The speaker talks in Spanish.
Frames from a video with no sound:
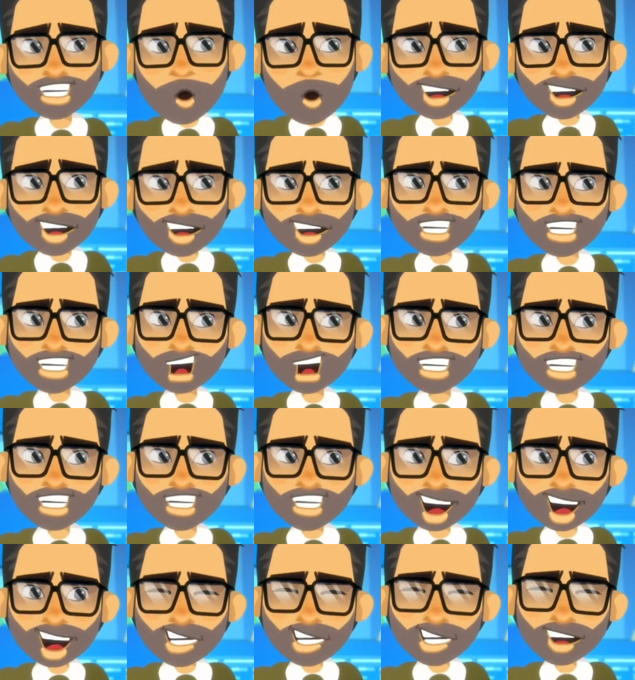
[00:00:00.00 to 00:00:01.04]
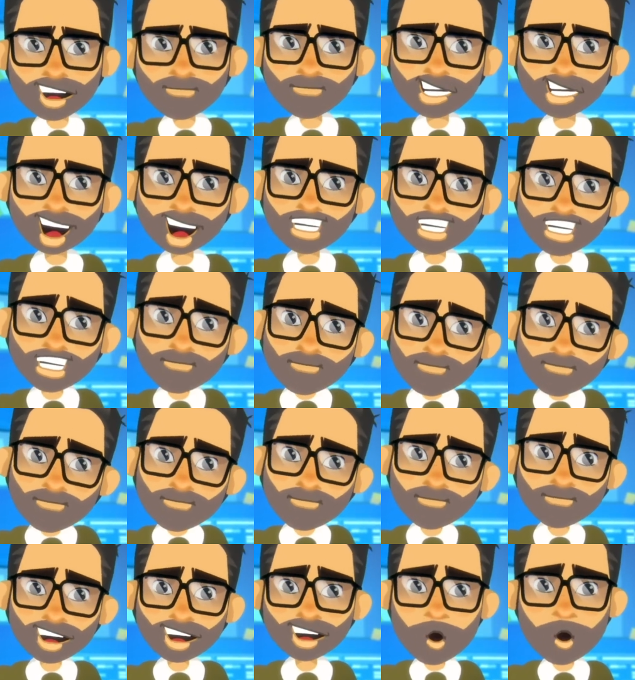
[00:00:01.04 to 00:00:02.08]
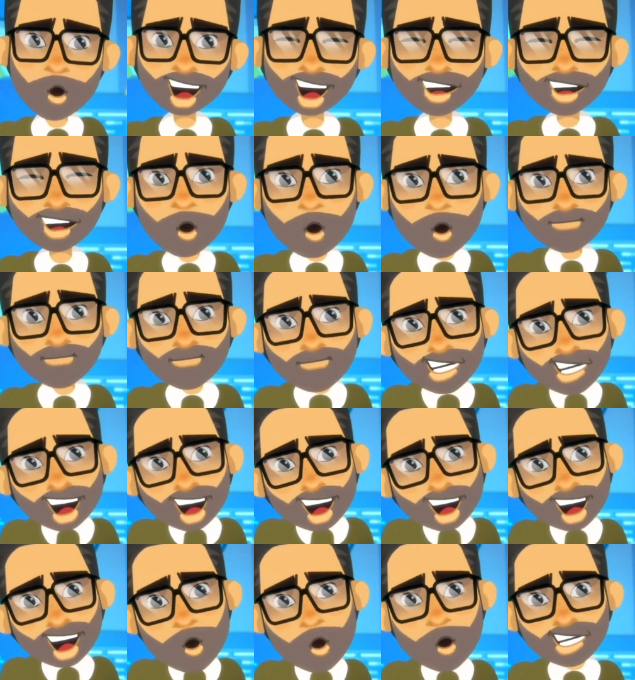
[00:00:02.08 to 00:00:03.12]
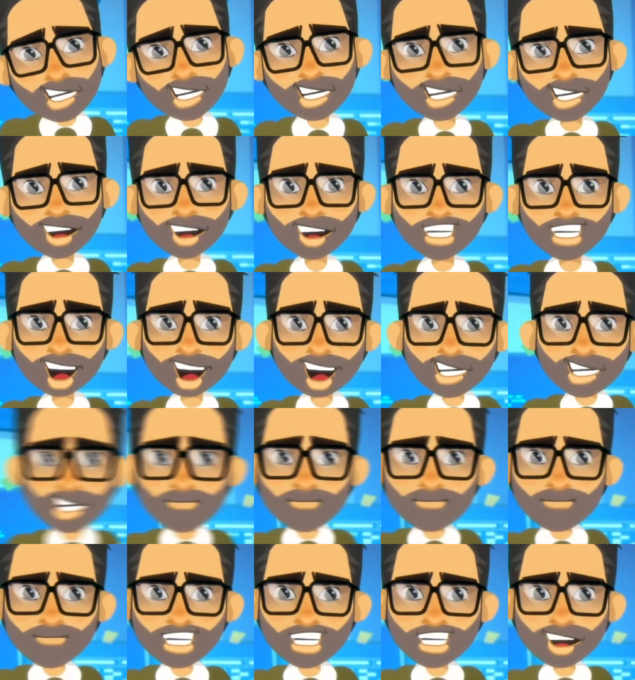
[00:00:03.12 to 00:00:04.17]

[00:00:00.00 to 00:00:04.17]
paradigmas para la educación y con ello el rol del docente,